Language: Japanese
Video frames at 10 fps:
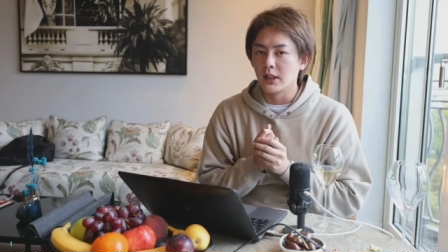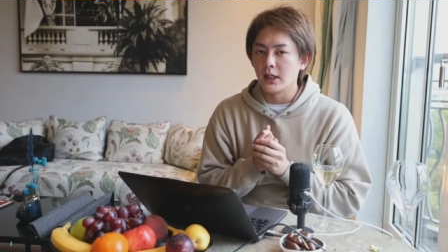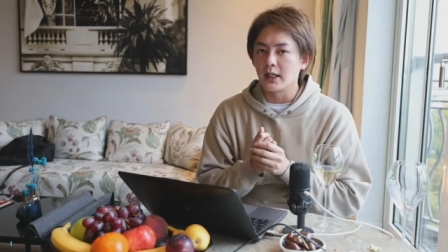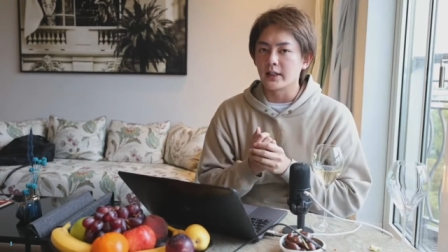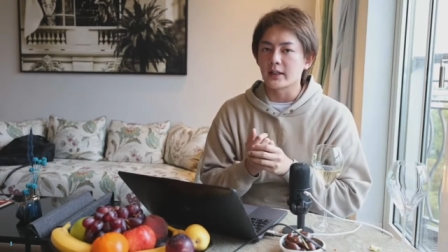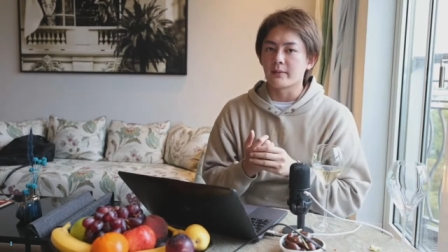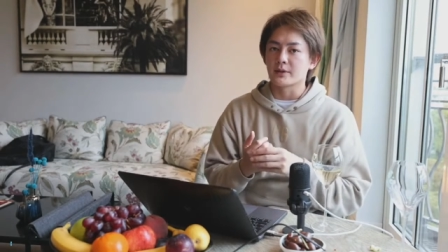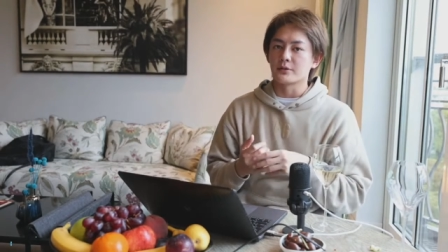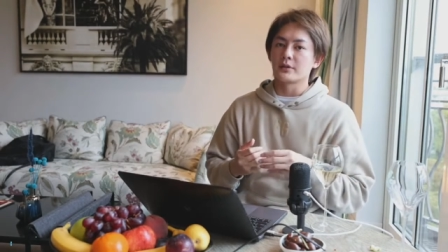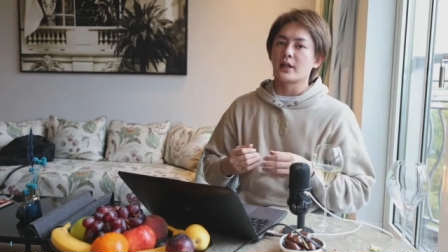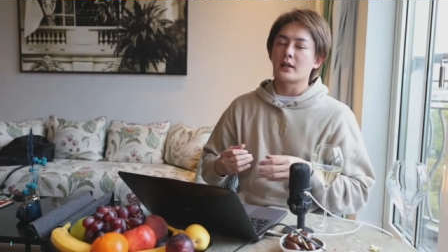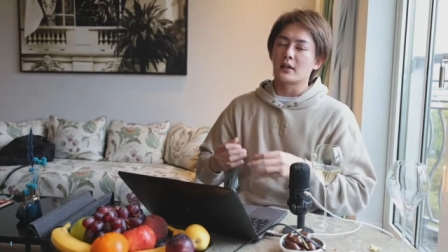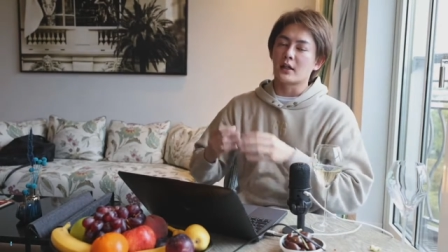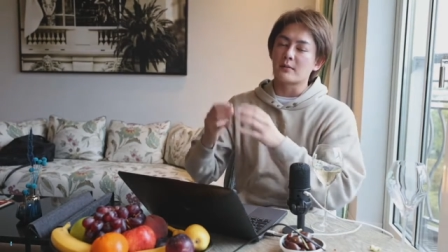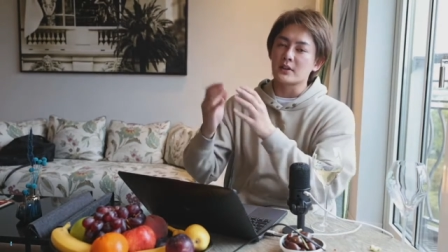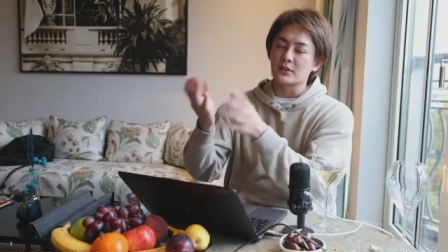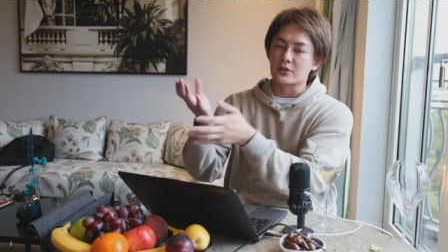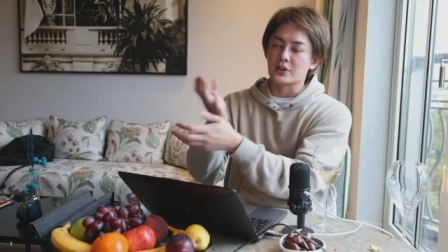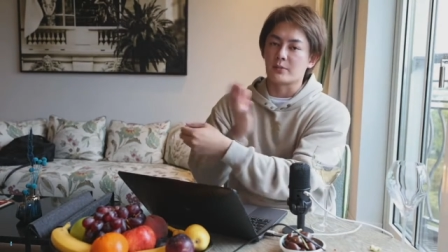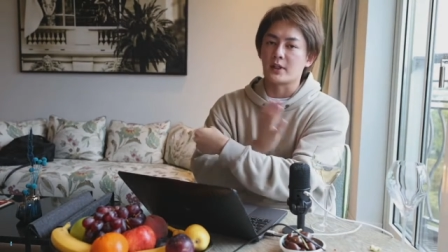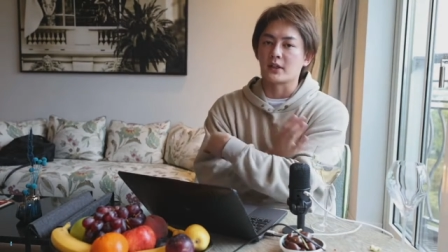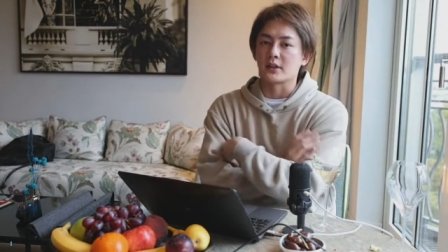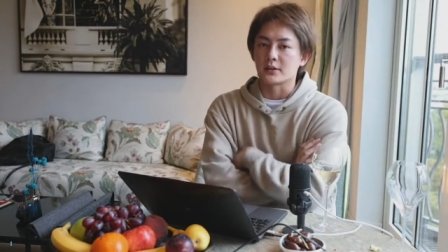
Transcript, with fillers: 花束贈呈ができますっていう仕組みだったんです